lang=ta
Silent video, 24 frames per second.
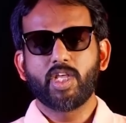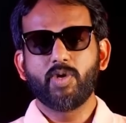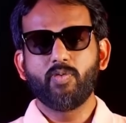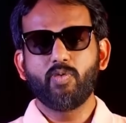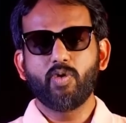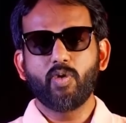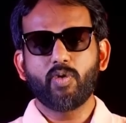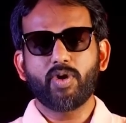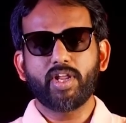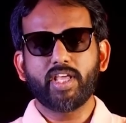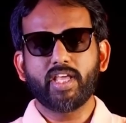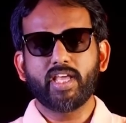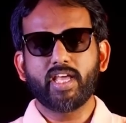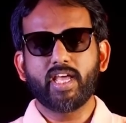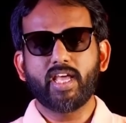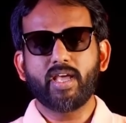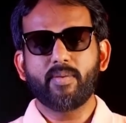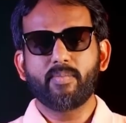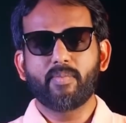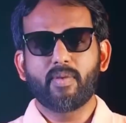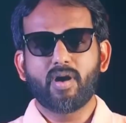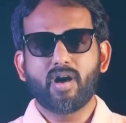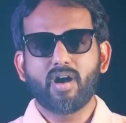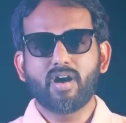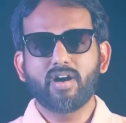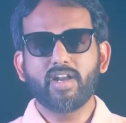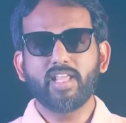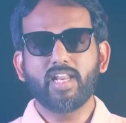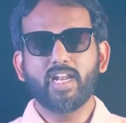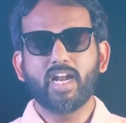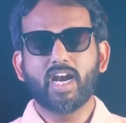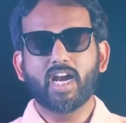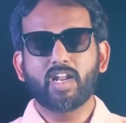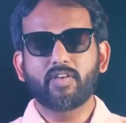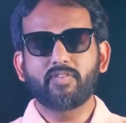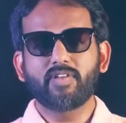இவருடைய
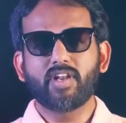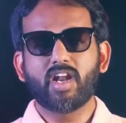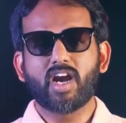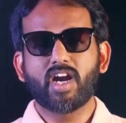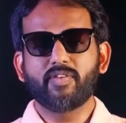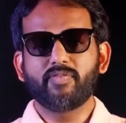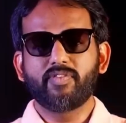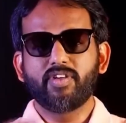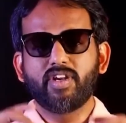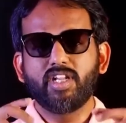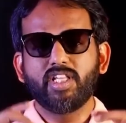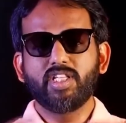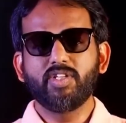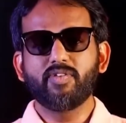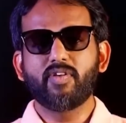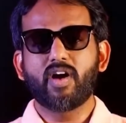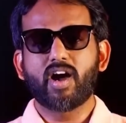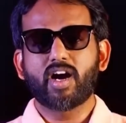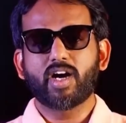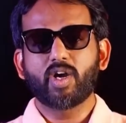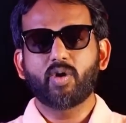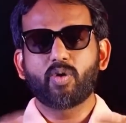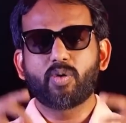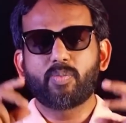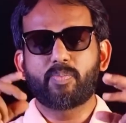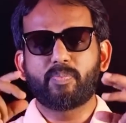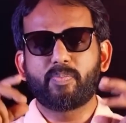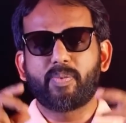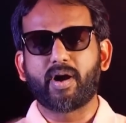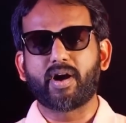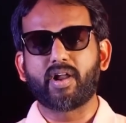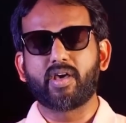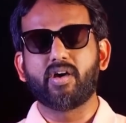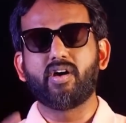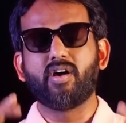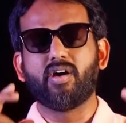மாநில அளவிலான விருது வாங்கின ஒரு
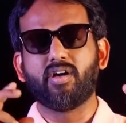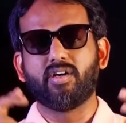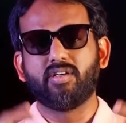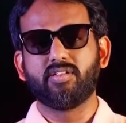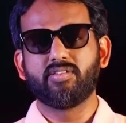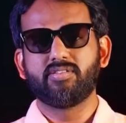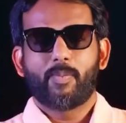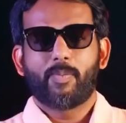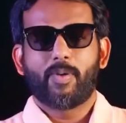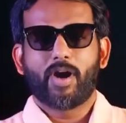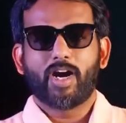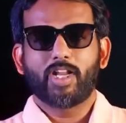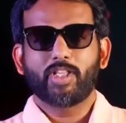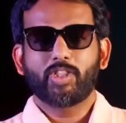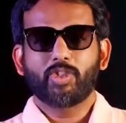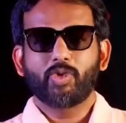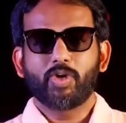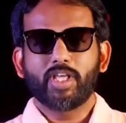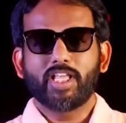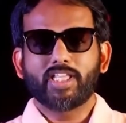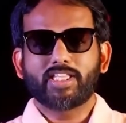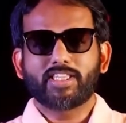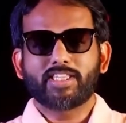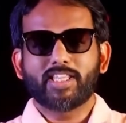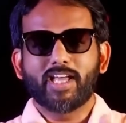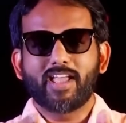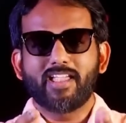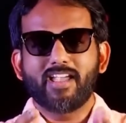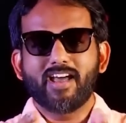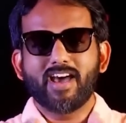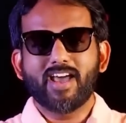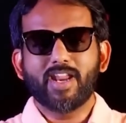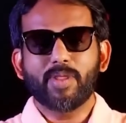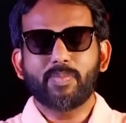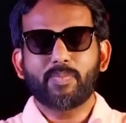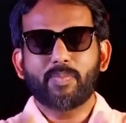படம் படத்துடைய
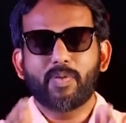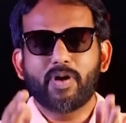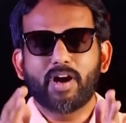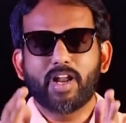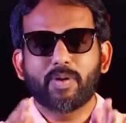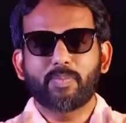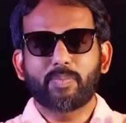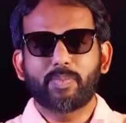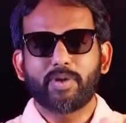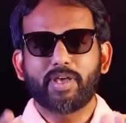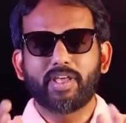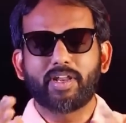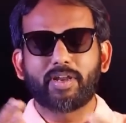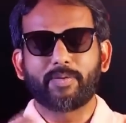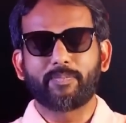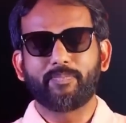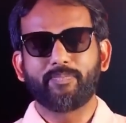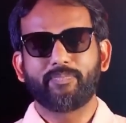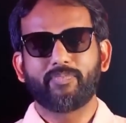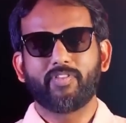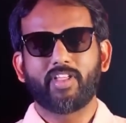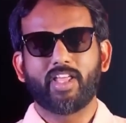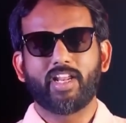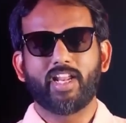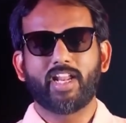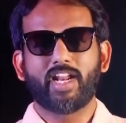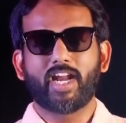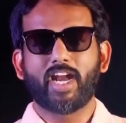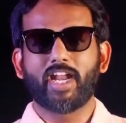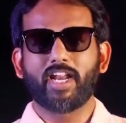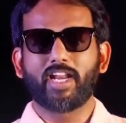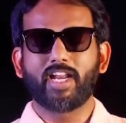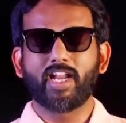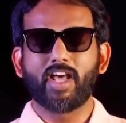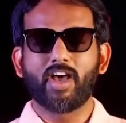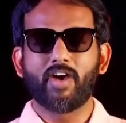தயாரிப்பாளர் பேர் என்னன்னு
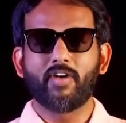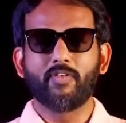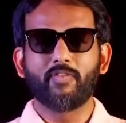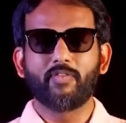கேட்டிங்கன்னா